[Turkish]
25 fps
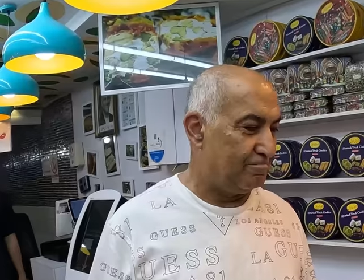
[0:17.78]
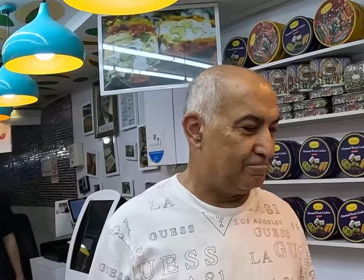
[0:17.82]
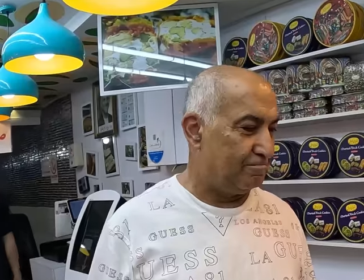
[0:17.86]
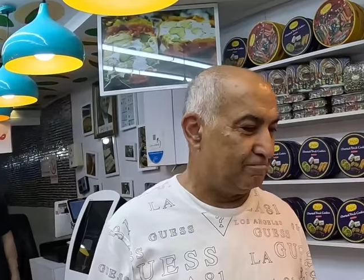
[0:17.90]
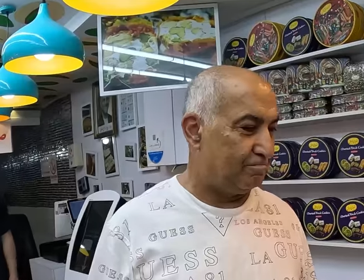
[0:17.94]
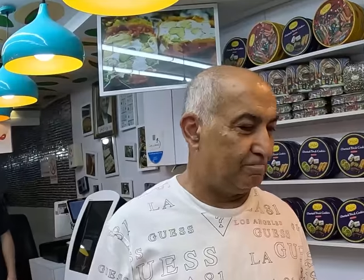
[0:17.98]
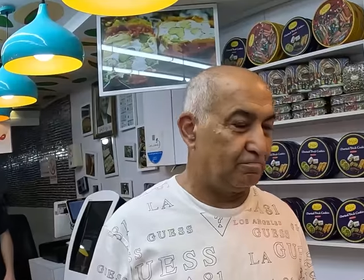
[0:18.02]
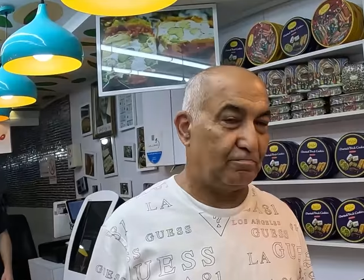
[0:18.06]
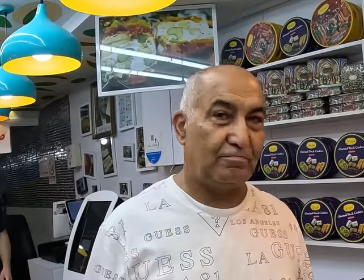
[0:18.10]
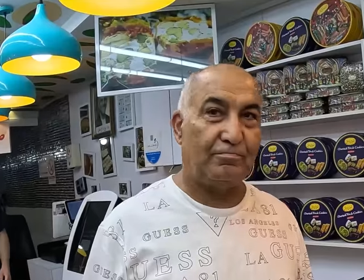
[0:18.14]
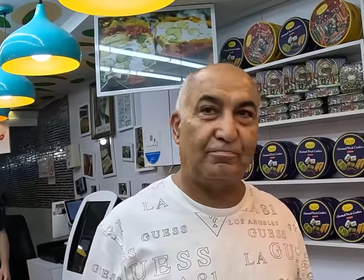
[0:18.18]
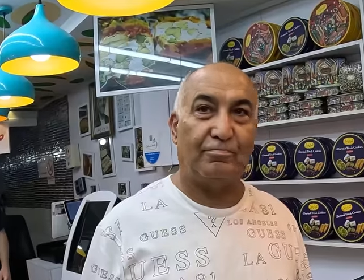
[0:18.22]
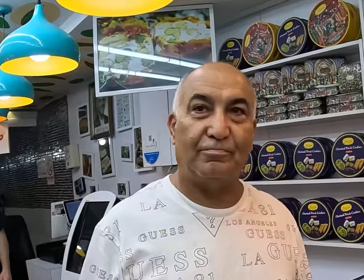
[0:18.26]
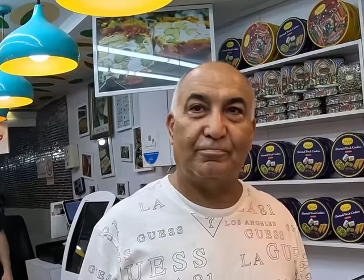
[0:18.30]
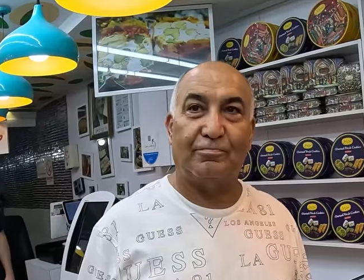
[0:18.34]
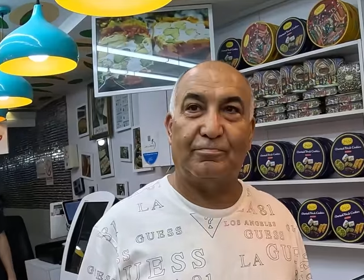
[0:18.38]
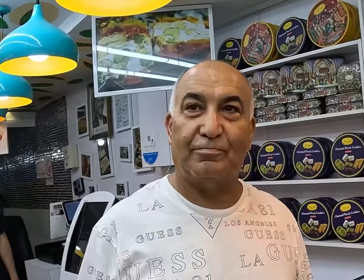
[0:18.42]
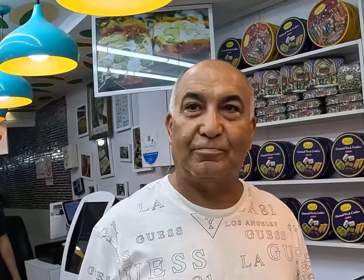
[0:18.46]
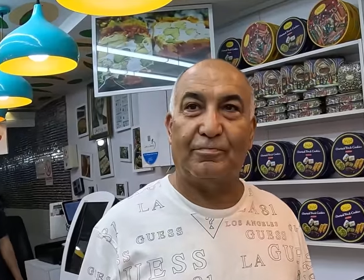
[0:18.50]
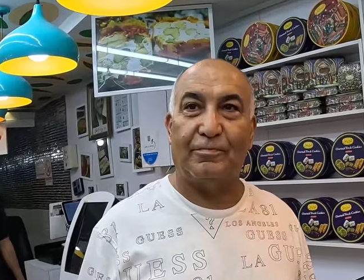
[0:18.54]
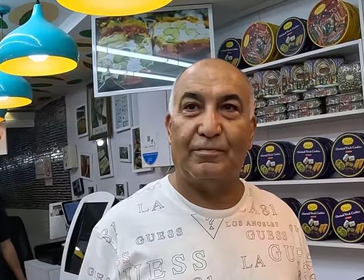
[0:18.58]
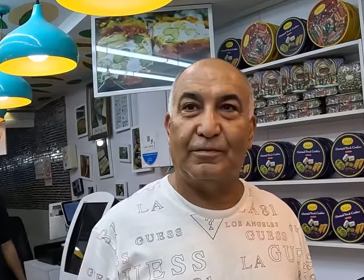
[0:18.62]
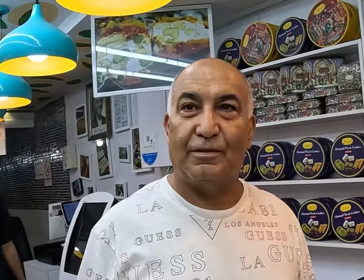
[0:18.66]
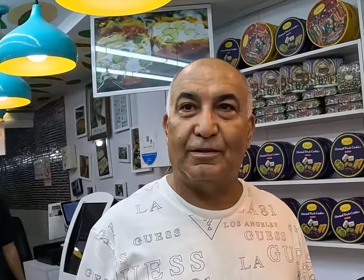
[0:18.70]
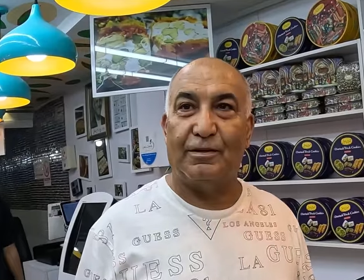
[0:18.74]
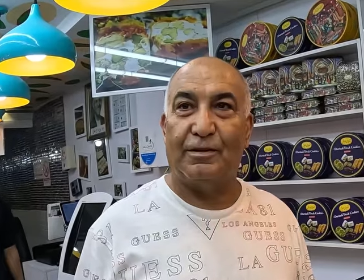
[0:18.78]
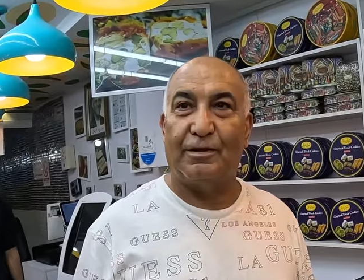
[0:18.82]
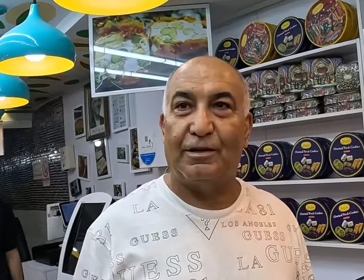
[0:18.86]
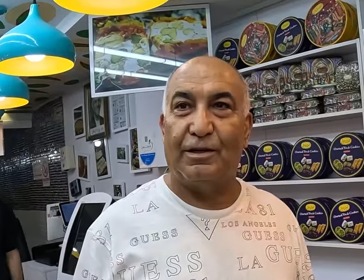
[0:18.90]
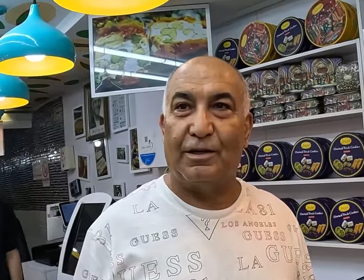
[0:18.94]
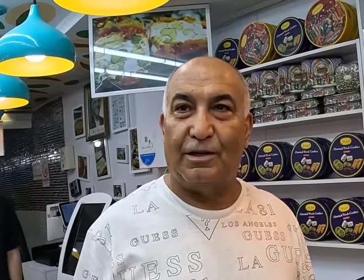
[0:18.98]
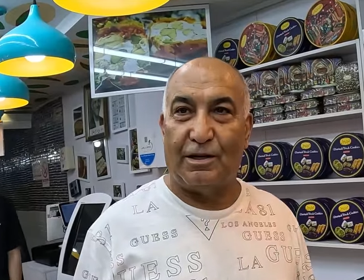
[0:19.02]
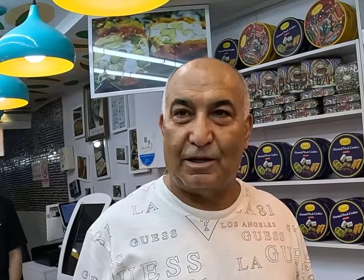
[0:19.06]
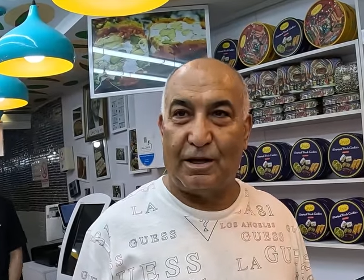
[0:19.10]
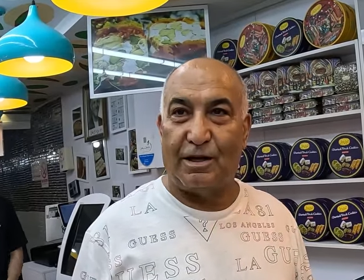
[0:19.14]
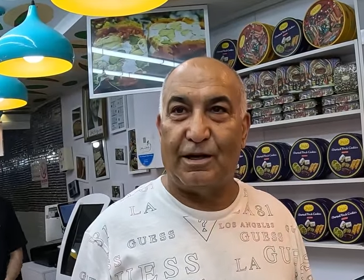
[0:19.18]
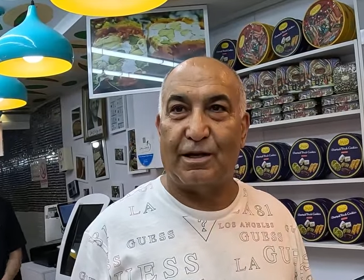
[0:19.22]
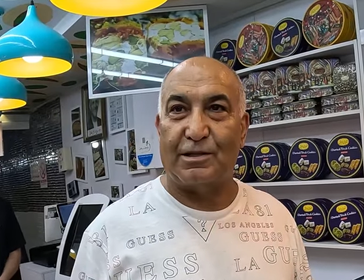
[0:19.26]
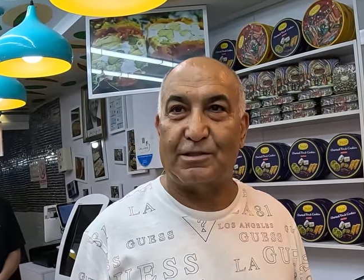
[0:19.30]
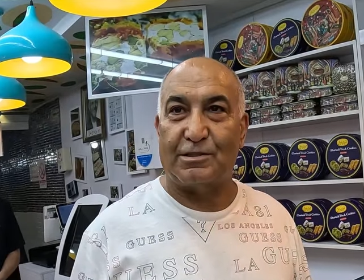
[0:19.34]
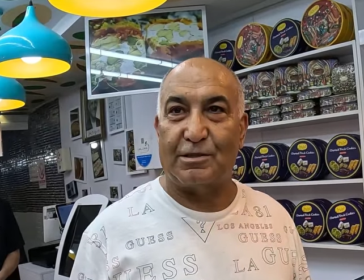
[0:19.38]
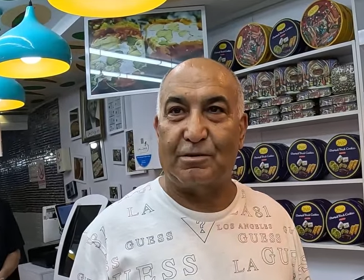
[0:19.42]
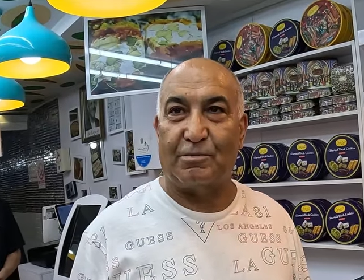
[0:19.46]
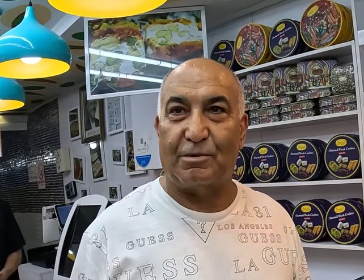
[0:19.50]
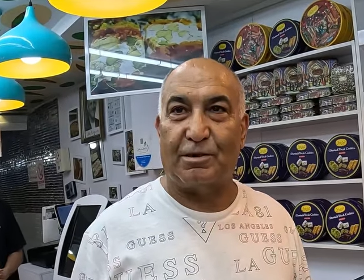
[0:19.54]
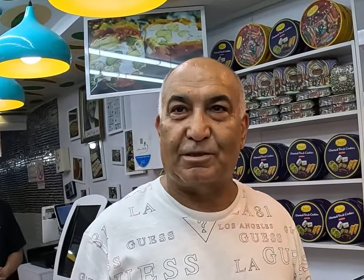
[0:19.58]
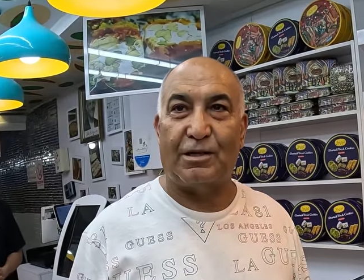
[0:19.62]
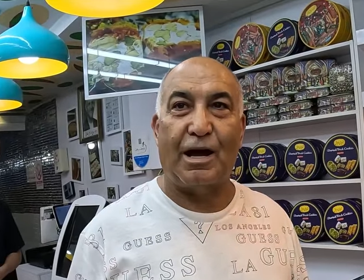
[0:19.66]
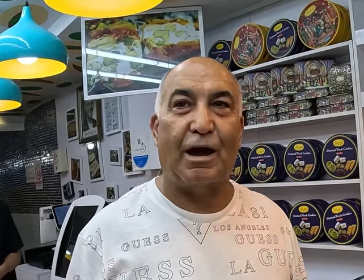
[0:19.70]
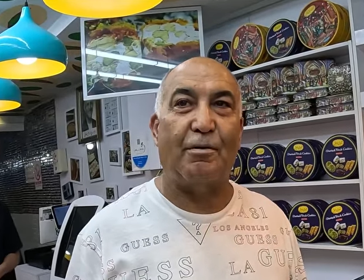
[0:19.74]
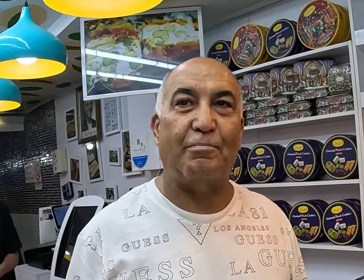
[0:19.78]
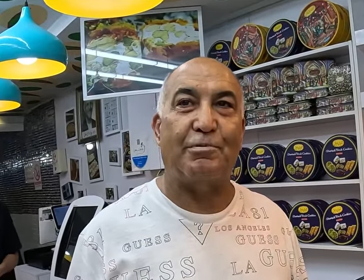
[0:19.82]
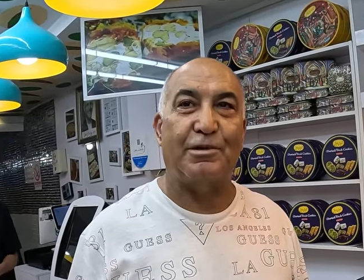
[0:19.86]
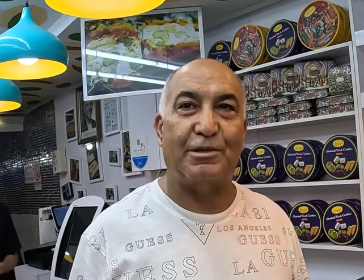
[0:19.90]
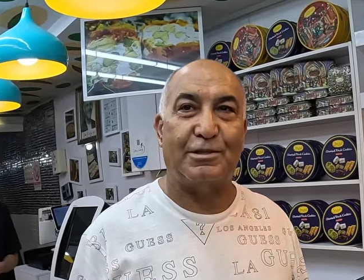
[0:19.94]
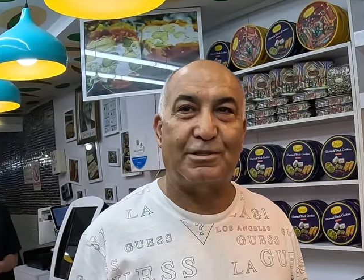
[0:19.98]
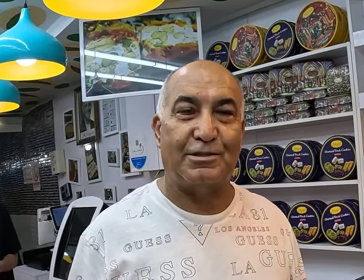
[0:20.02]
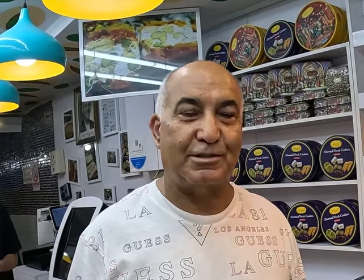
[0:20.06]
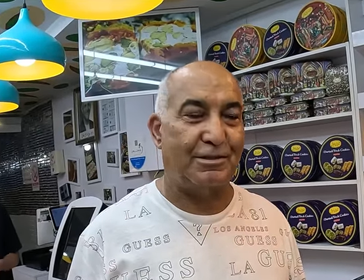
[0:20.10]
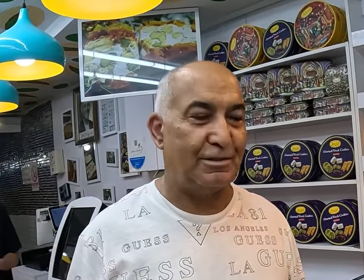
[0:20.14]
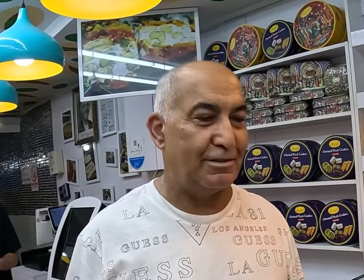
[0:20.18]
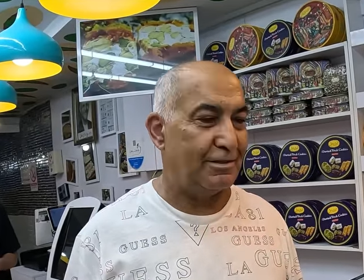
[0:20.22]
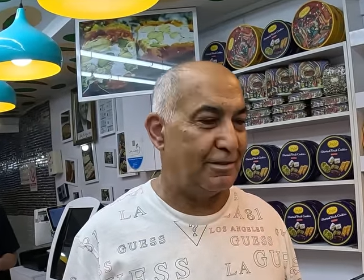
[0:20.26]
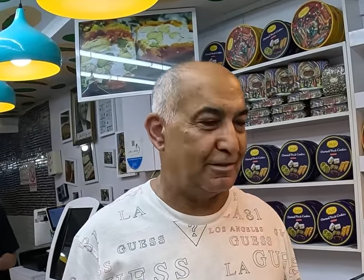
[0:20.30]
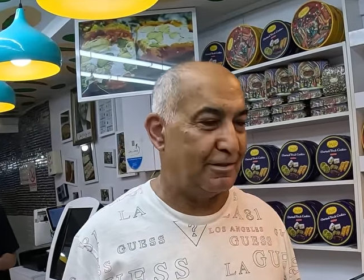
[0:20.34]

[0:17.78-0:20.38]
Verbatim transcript: Azerbaycan Türk'ü müsünüz? İran Azerbaycan. İran Azerbaycan.